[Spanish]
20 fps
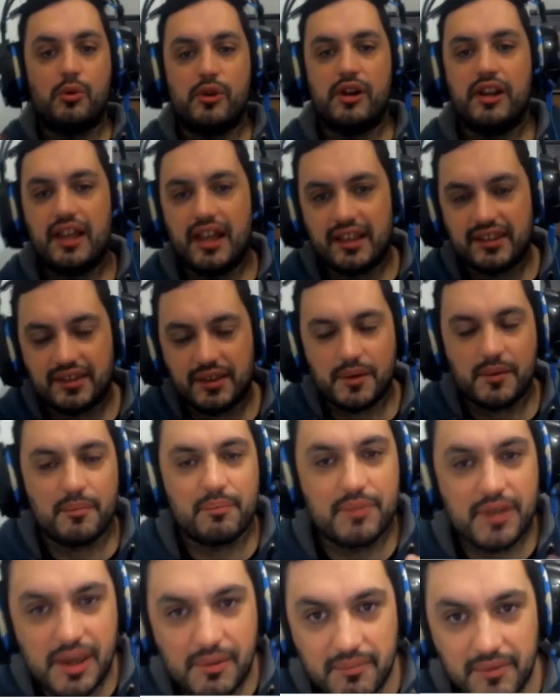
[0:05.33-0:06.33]
Buenas,
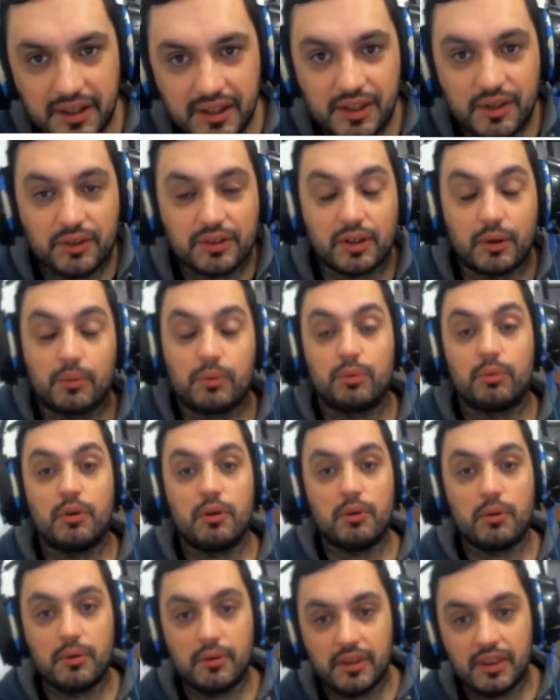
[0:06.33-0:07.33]
bienvenidos a un
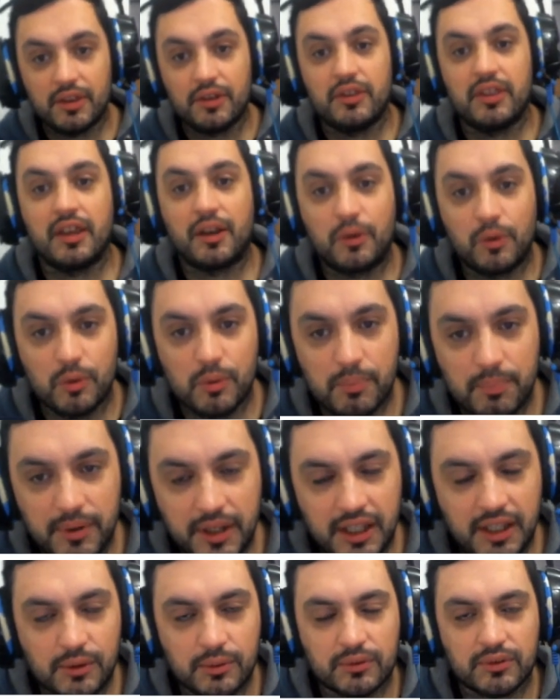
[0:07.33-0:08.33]
nuevo video de
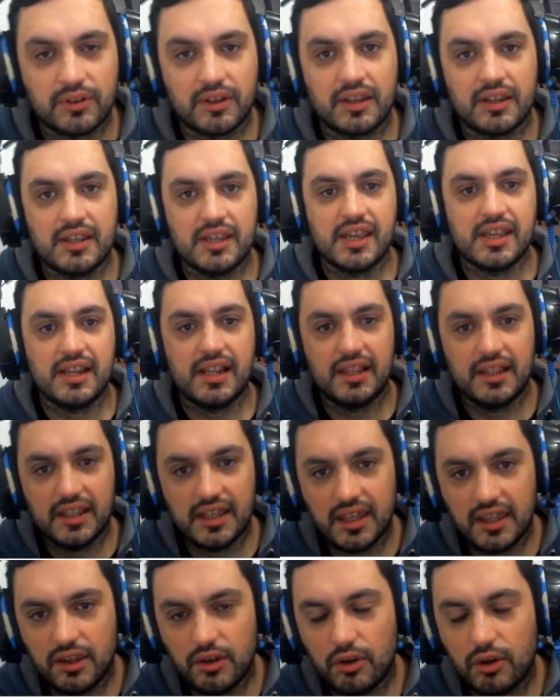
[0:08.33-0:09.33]
Kumpi Linux y en el
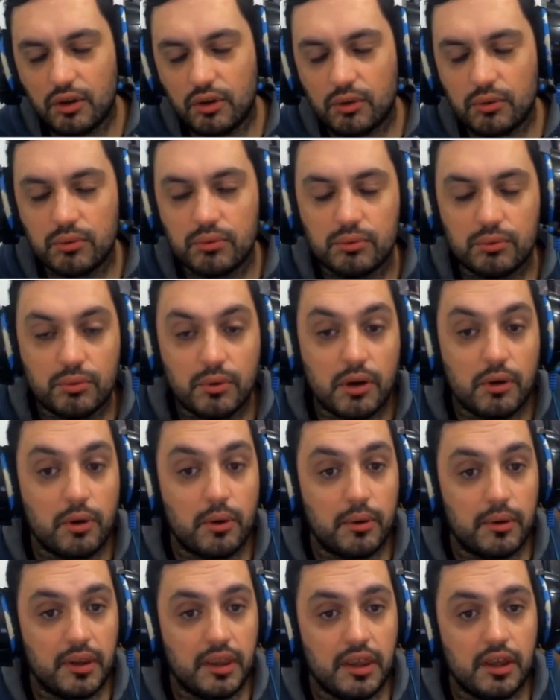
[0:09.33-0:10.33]
día de hoy con un
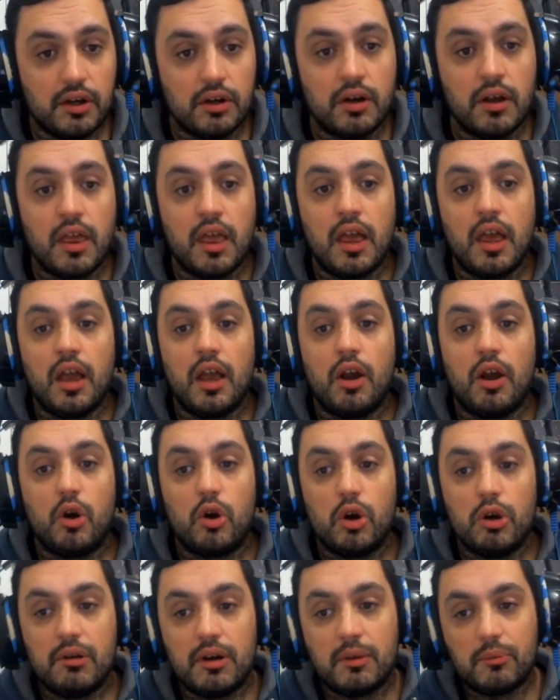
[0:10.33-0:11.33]
nuevo video.
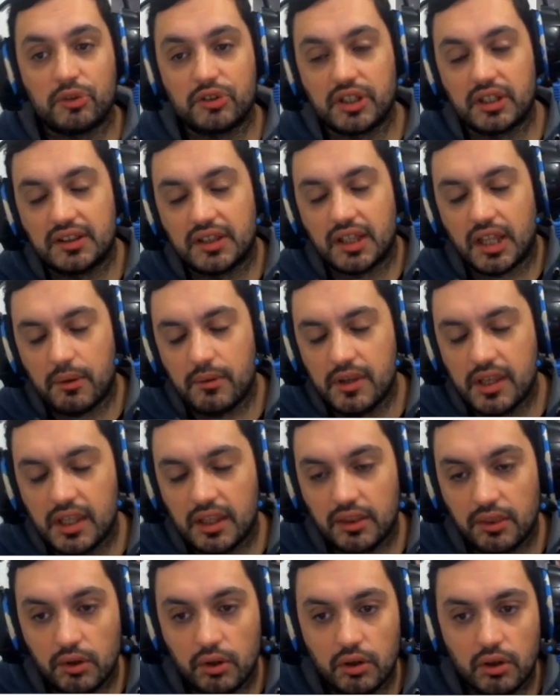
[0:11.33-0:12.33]
Hoy vamos a estar
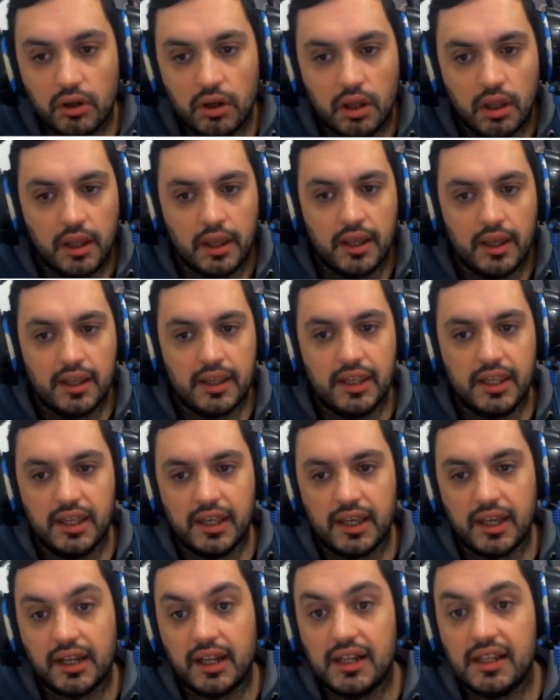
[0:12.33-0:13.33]
viendo
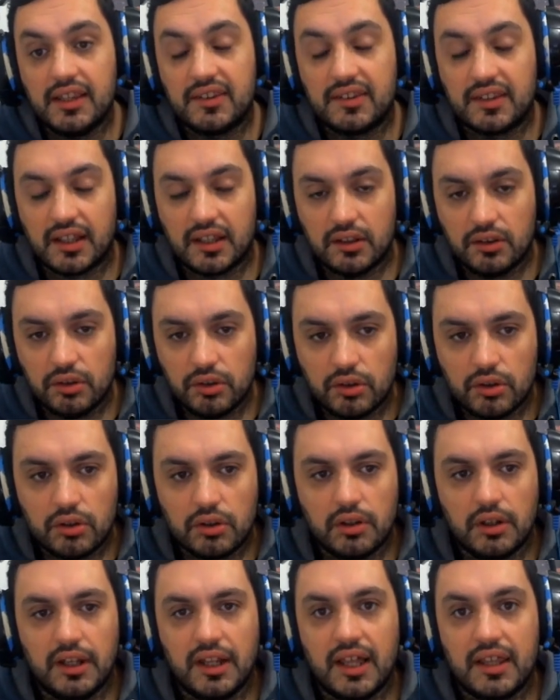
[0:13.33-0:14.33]
y
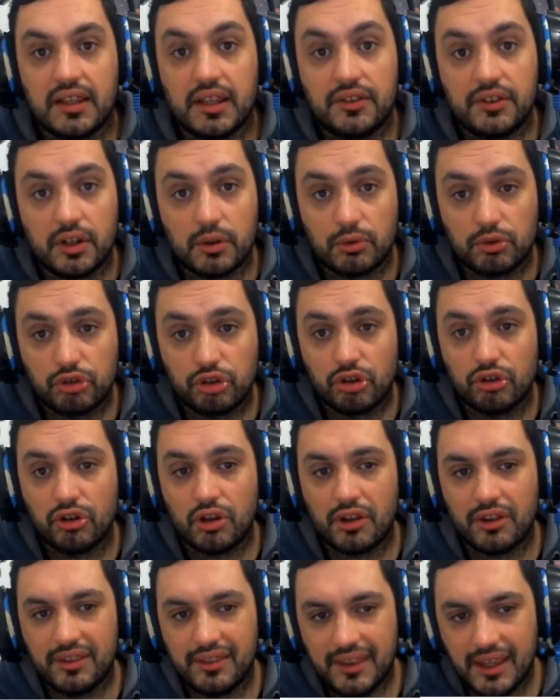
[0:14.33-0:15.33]
analizando la
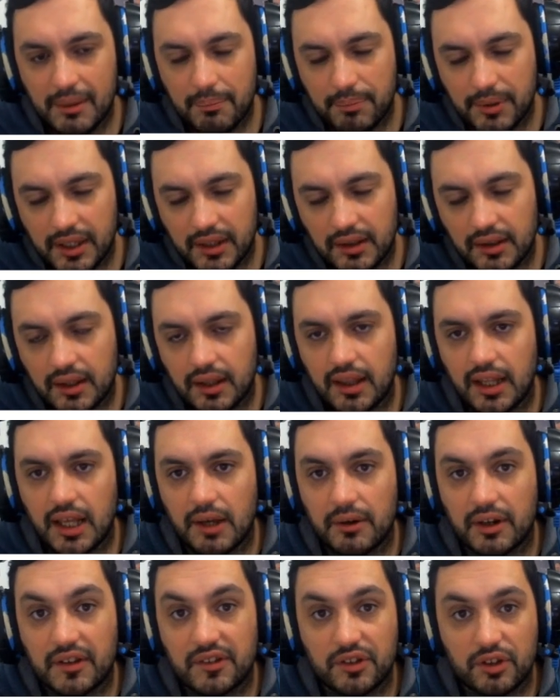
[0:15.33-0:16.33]
distribución de PIN, la
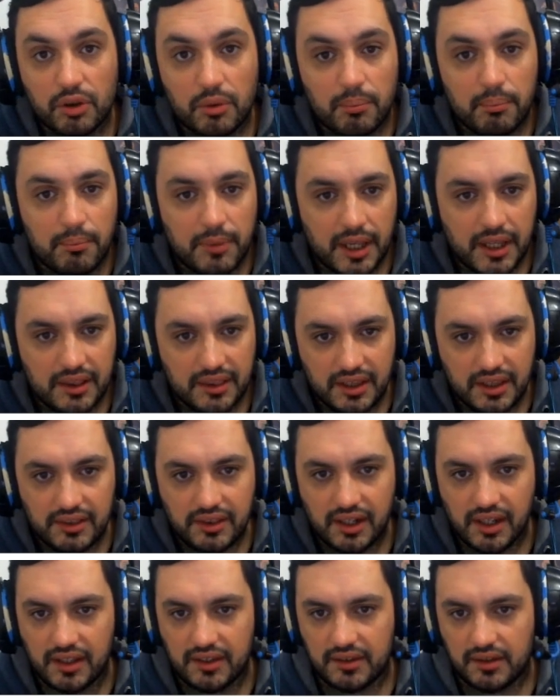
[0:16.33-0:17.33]
versión
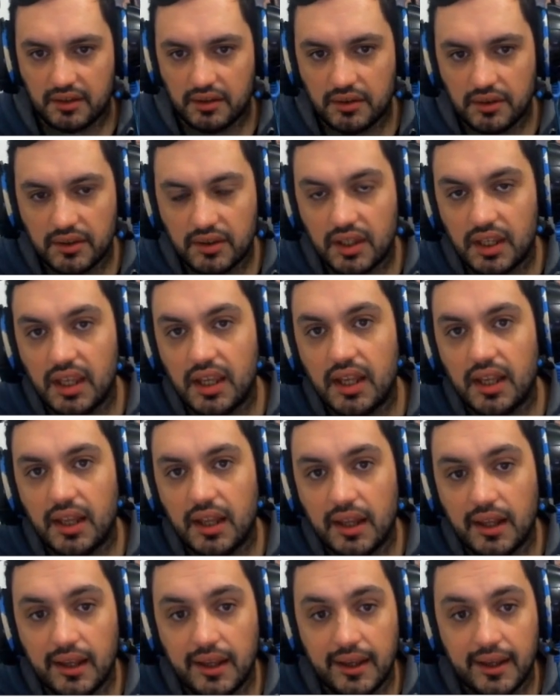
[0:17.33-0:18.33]
23, ¿sí?
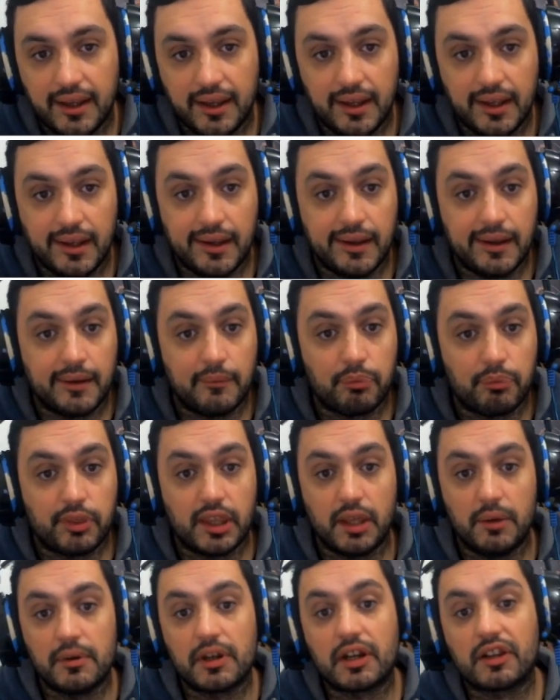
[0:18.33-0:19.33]
Eh,
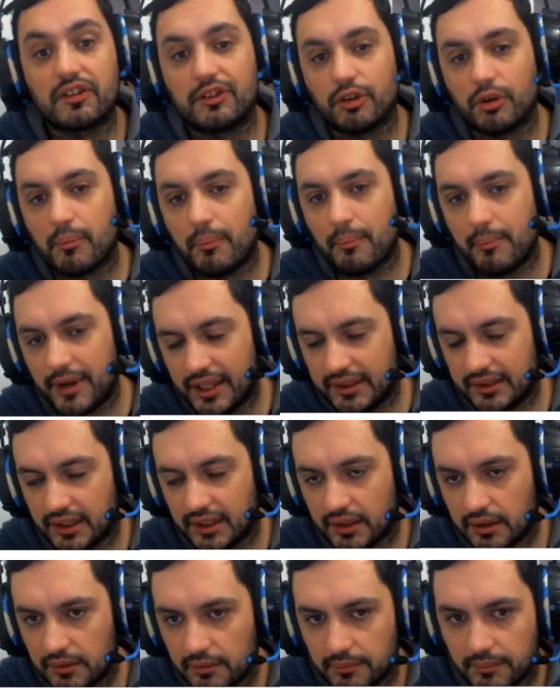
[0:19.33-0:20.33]
que es versión
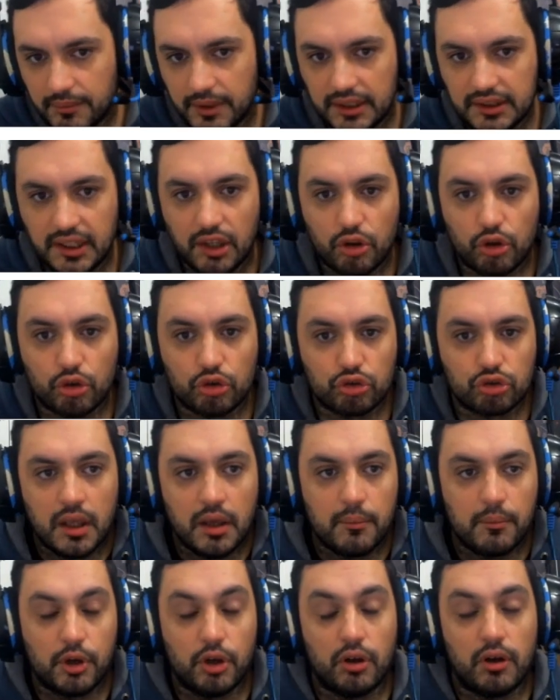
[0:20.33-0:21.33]
beta, beta
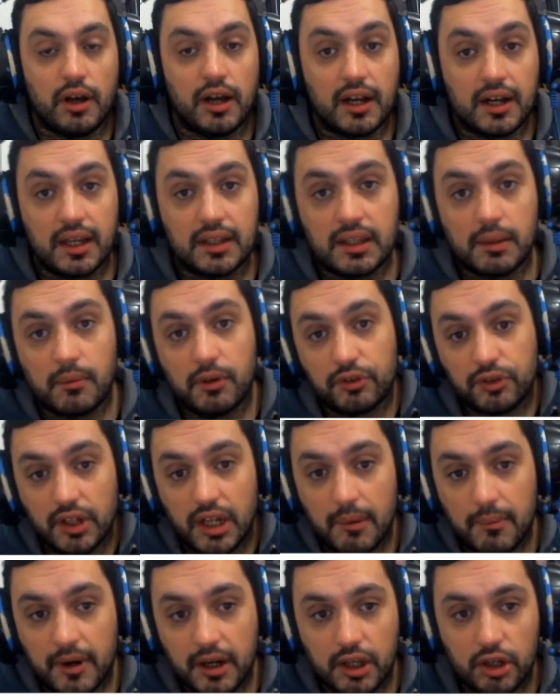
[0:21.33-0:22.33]
2. Bueno, acá estamos en
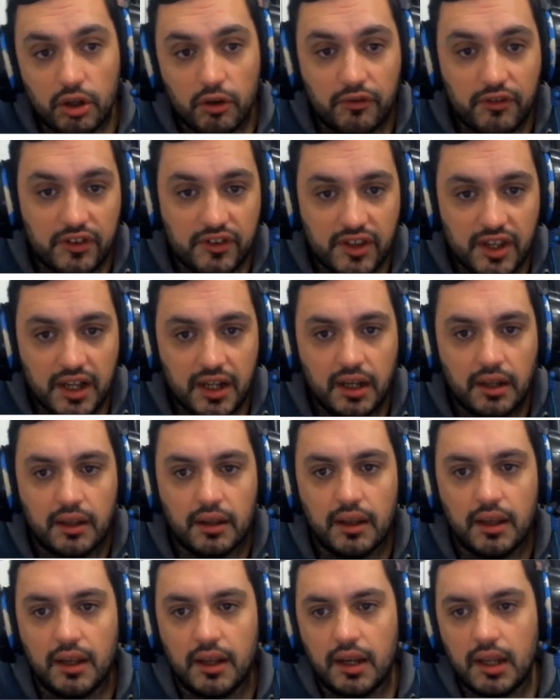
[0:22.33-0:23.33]
la página oficial,
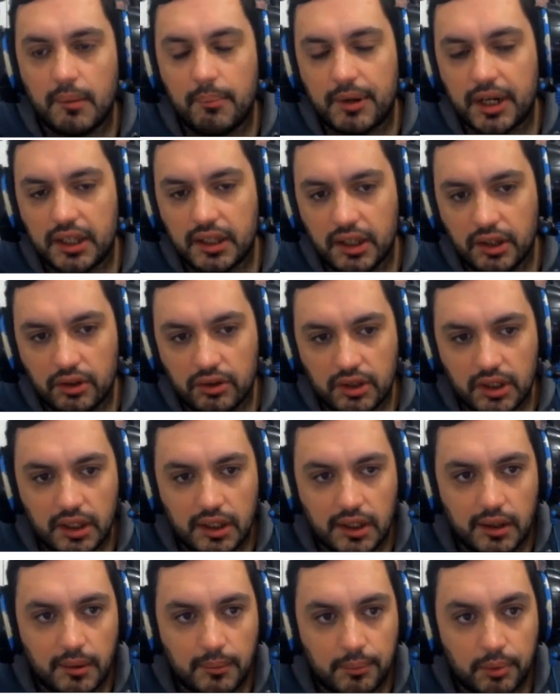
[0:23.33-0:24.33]
en la parte
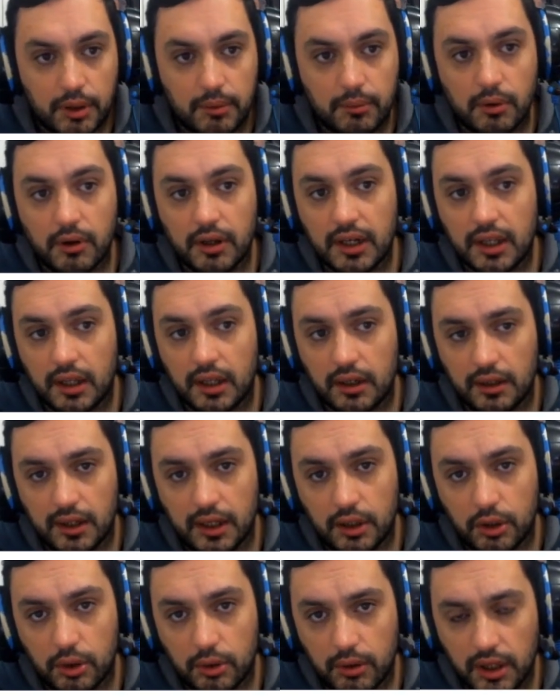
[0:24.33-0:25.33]
donde podemos ver
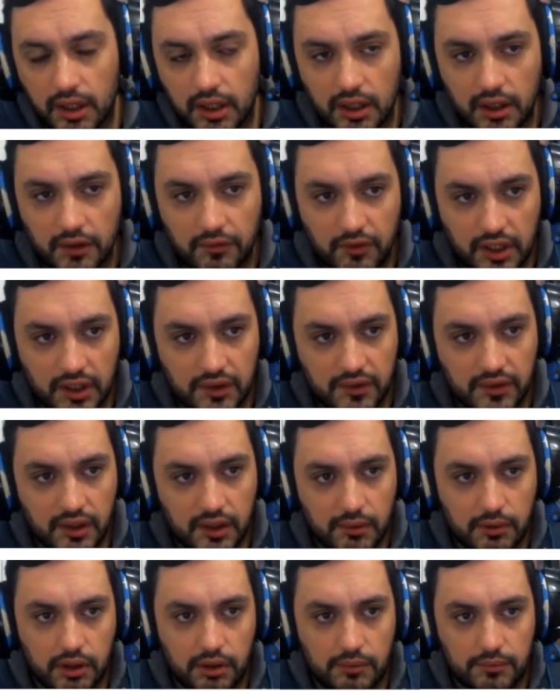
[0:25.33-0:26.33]
las, novedades,
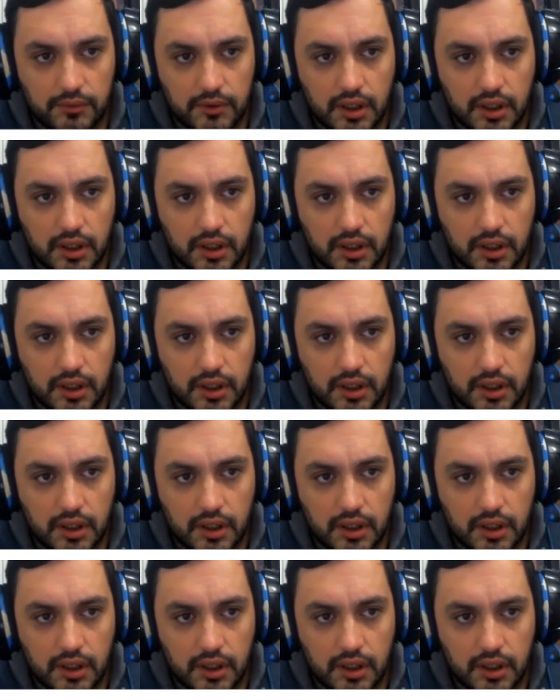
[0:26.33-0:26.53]
fíjense, bueno,